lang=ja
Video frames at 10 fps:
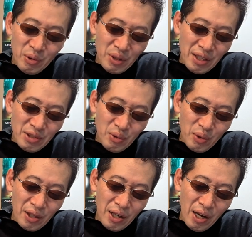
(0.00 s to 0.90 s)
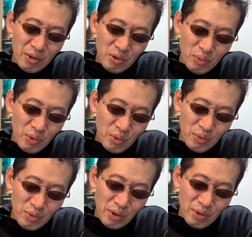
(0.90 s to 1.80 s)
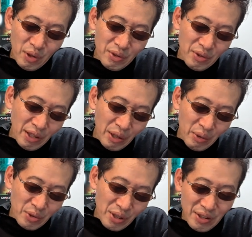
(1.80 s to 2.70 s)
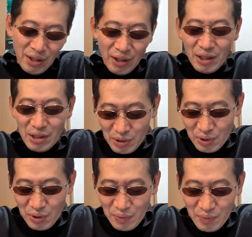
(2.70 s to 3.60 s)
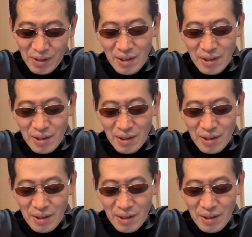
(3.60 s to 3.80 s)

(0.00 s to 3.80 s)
取り出すのかなと思ってたんだけど、さにあらず、